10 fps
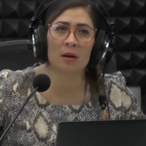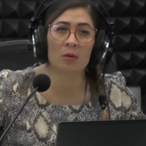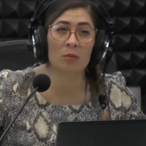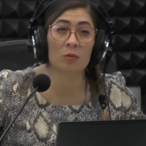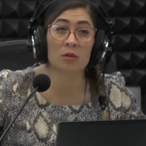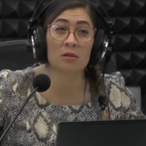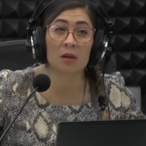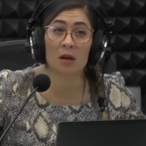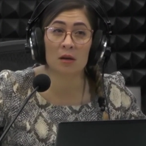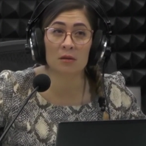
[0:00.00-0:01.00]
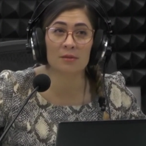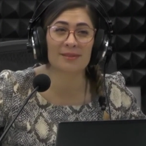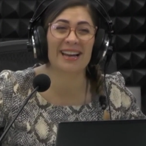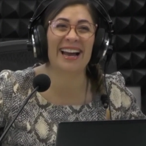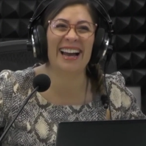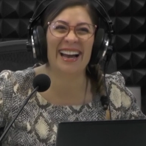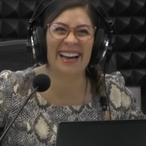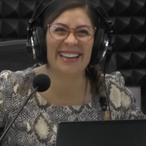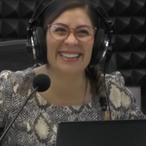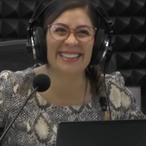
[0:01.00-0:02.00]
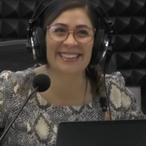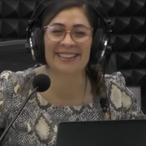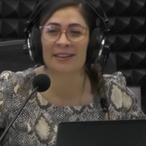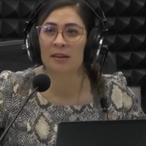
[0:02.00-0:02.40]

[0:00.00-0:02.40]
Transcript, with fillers: ¿cómo estás? Ay.